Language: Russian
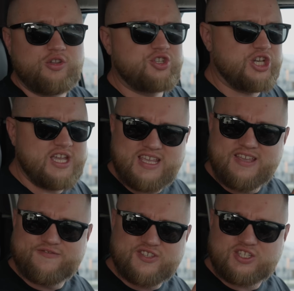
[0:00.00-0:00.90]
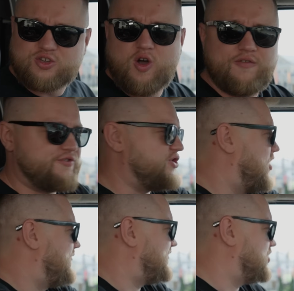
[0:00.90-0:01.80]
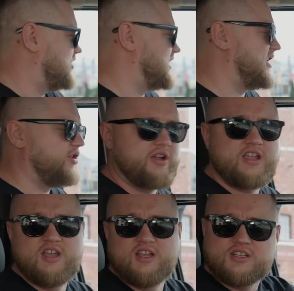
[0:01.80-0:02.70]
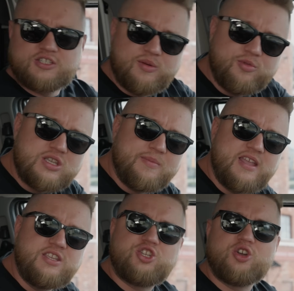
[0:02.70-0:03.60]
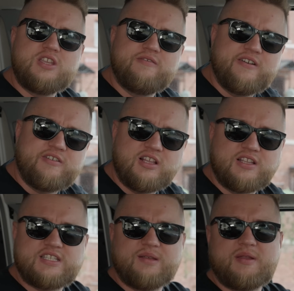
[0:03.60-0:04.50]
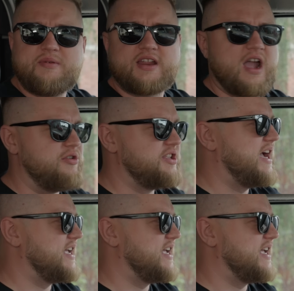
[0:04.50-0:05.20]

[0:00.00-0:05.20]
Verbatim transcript: ключей и все, все, все закрой, чтобы у тебя ничего не вывалилось, например, какой-нибудь